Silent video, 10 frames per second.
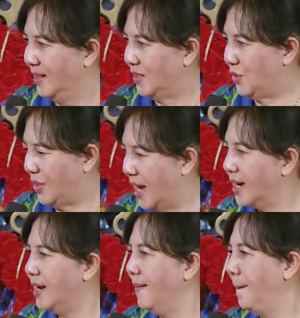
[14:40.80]

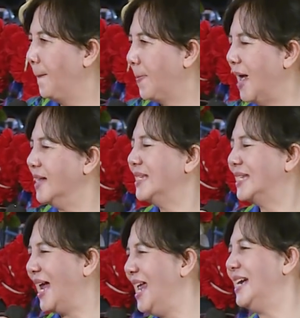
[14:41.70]
Saudara dan
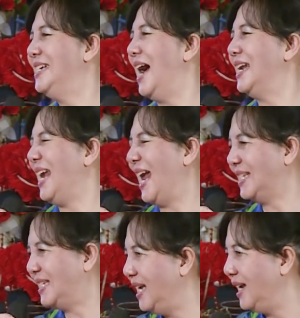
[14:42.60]
saya dari
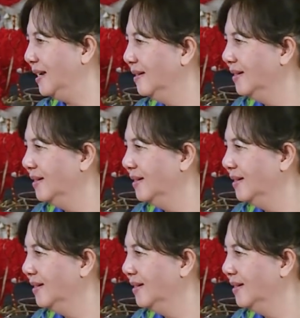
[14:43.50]
SD